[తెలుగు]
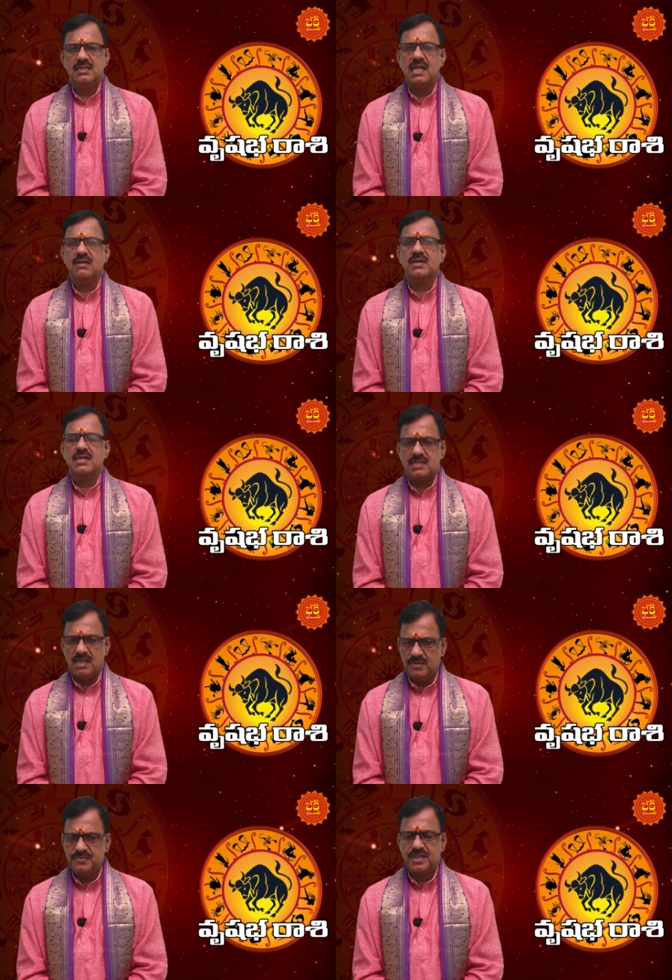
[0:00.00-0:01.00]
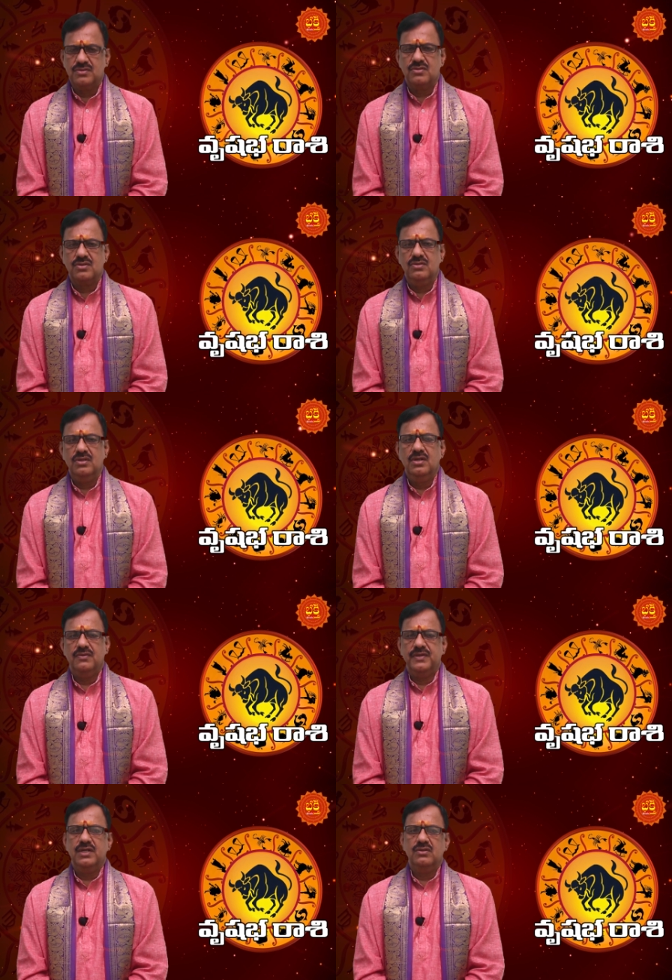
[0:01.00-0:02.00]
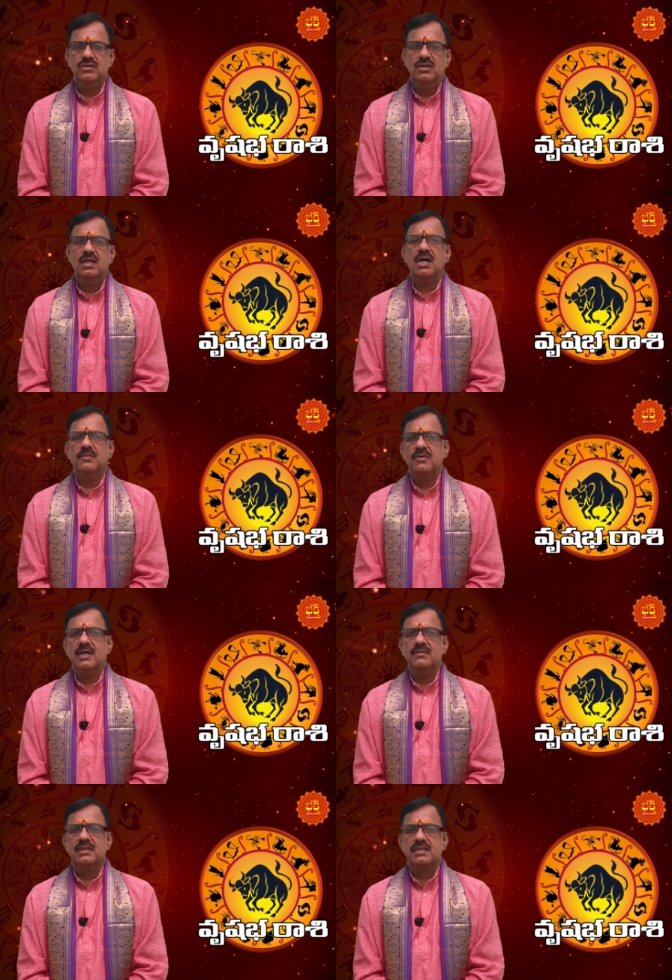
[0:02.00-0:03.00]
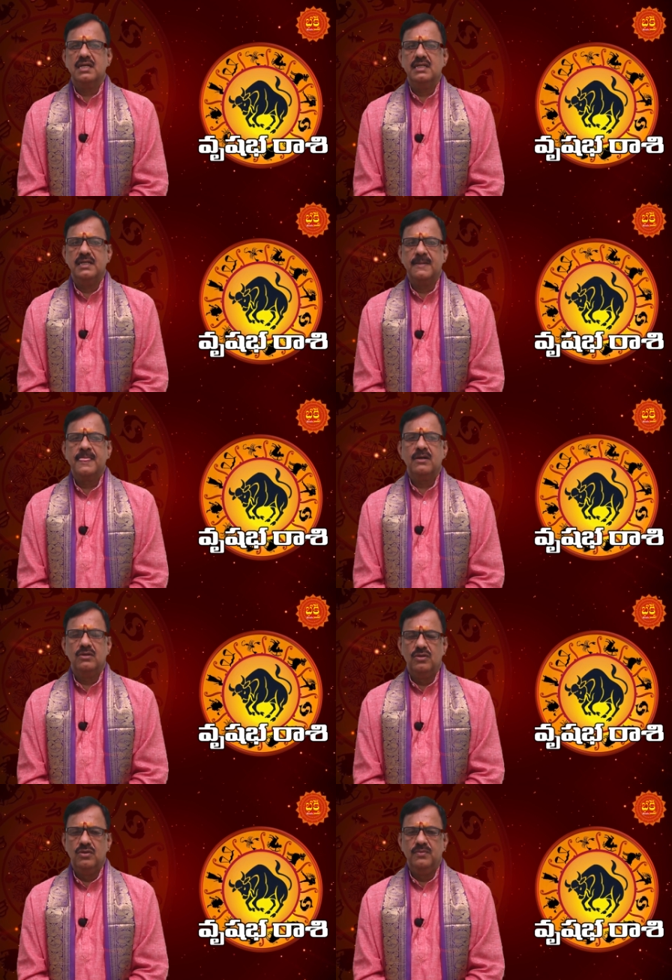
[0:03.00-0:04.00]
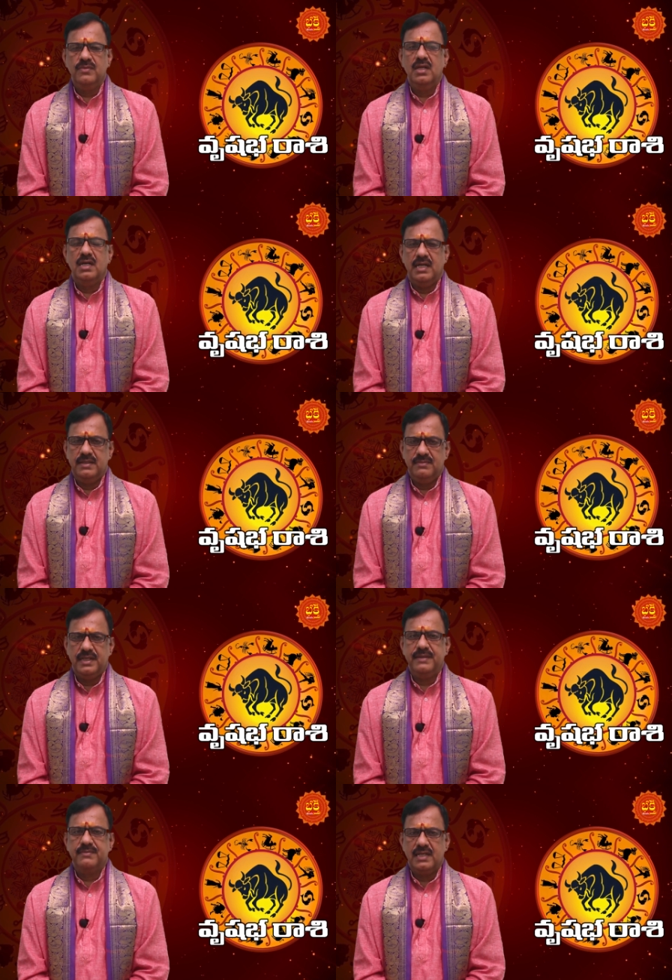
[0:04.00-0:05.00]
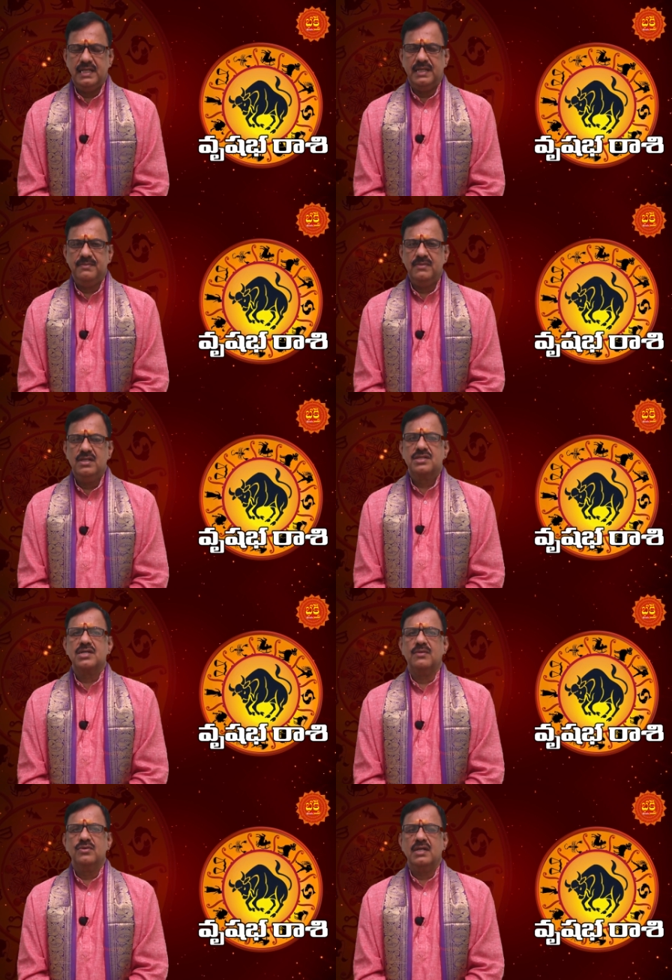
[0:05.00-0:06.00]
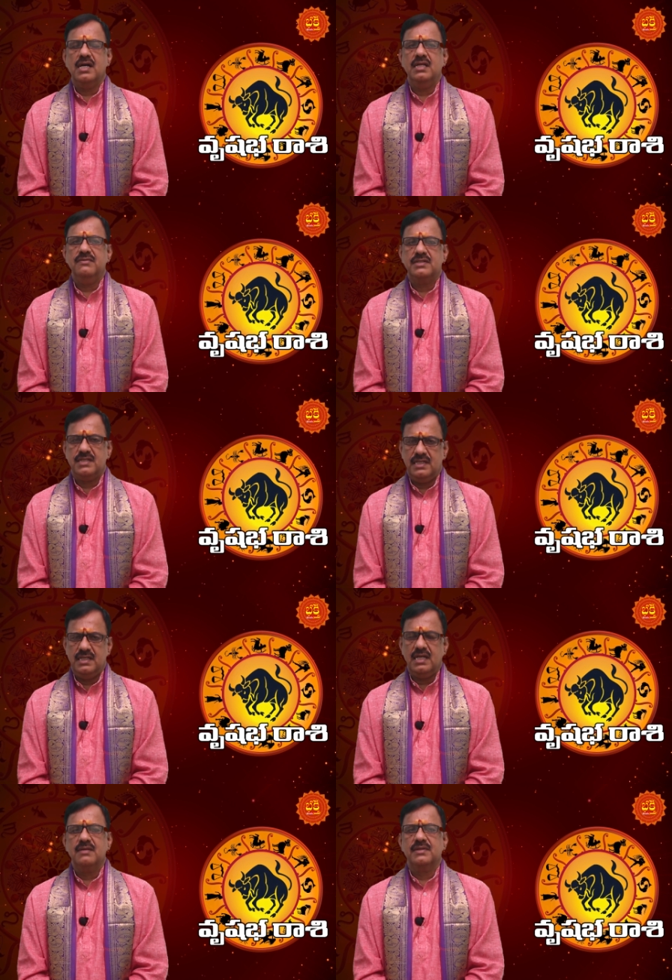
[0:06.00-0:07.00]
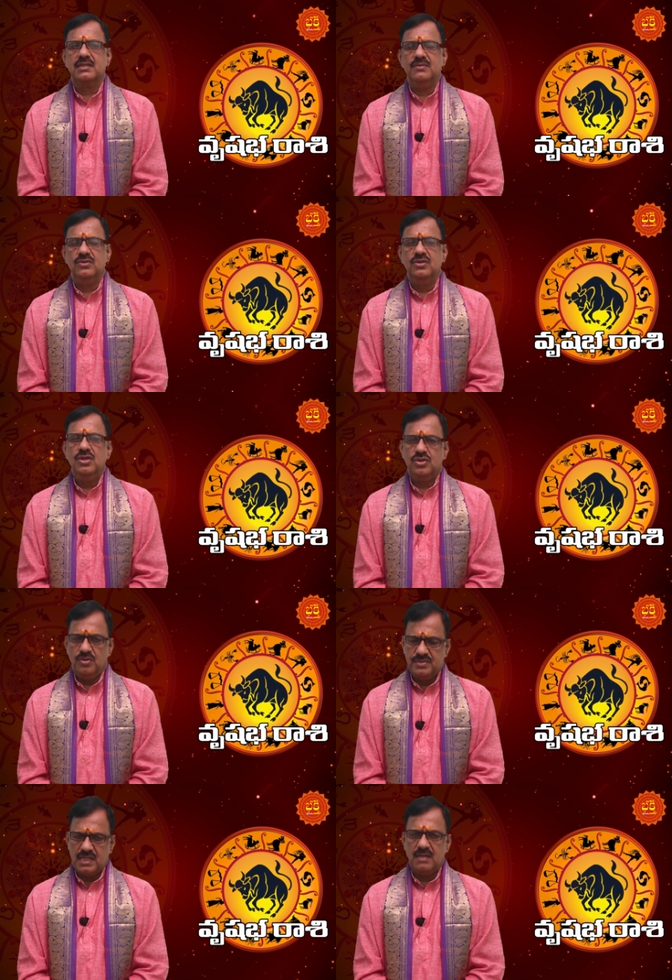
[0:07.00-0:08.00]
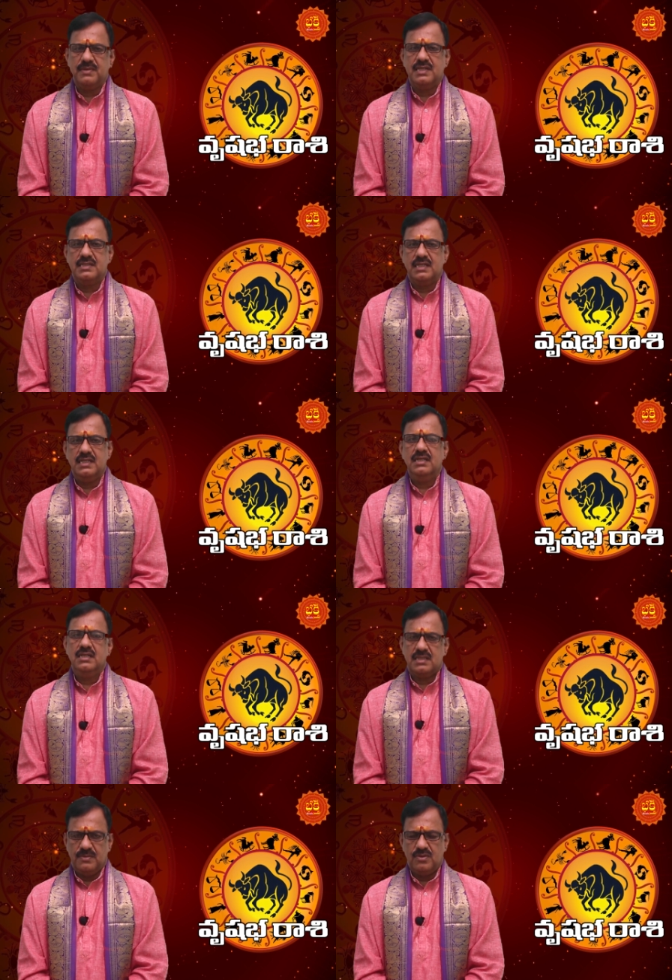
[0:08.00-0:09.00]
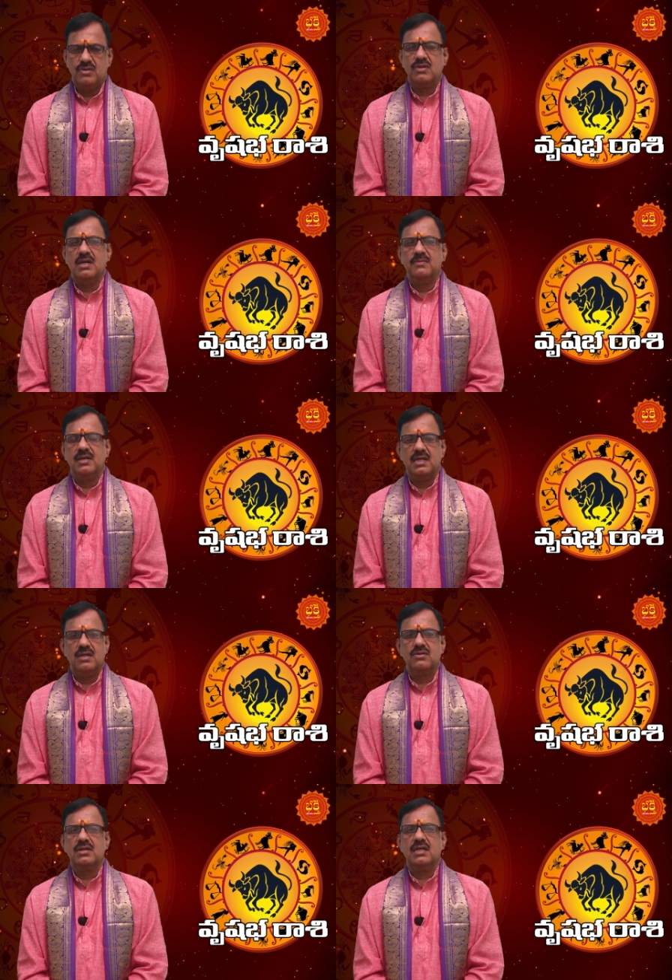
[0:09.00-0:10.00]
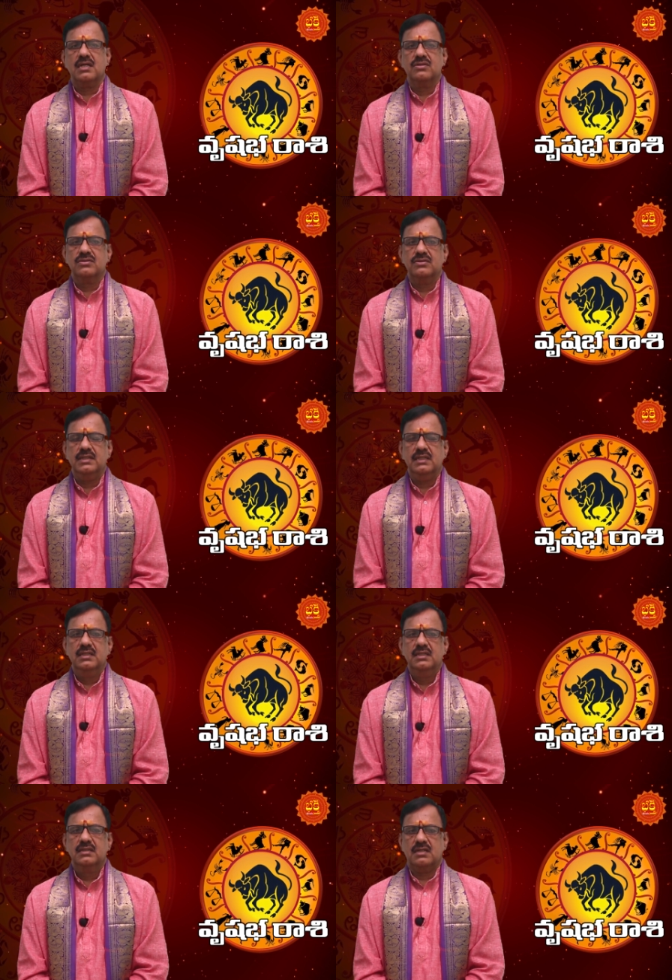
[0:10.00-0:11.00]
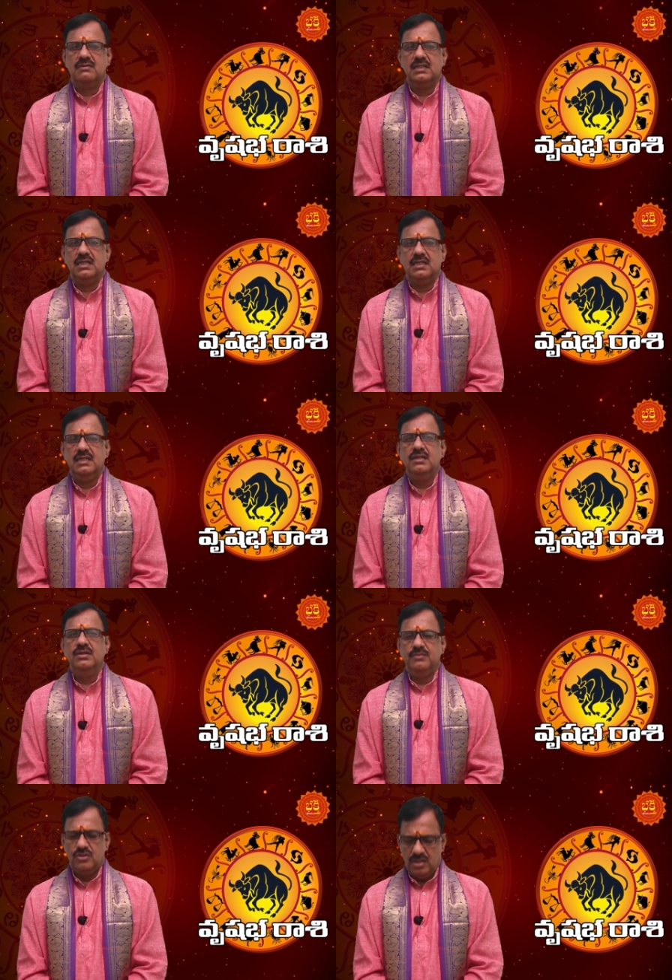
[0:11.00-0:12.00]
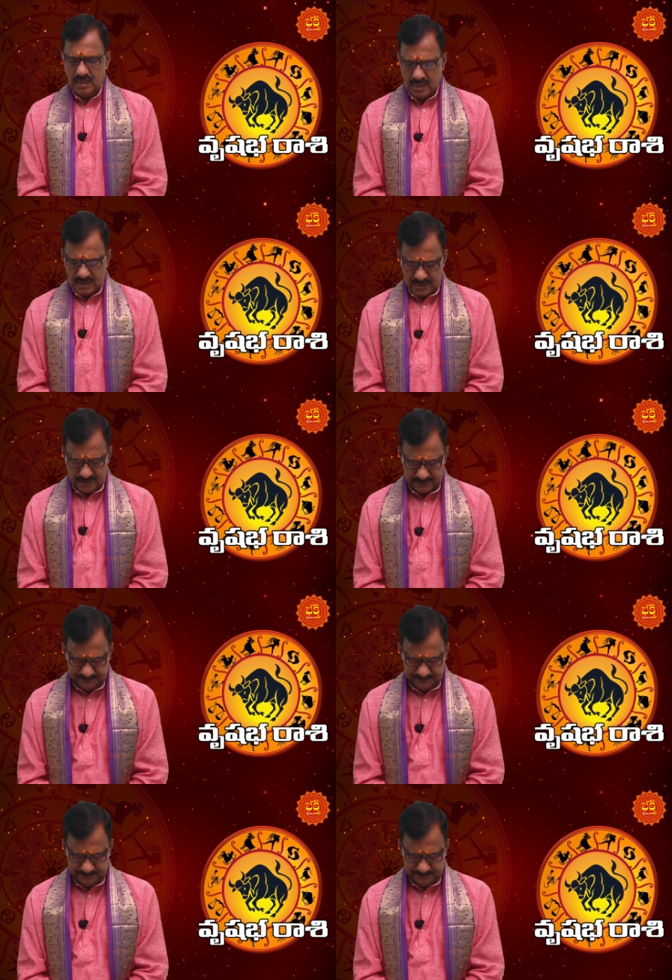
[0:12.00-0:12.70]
దానిలో మనస్తాపం చెందుతురు వీరు అమ్మవారి మంత్రాన్ని ఓం ఐం రేం క్లీం ఏ విచ్చే అనే మంత్రము తొమ్మిదిసార్లు పఠించండి తప్పకుండా కూడా అమ్మగారి అనుగ్రహం కలుగుతుంది తర్వాత మిథున రాశి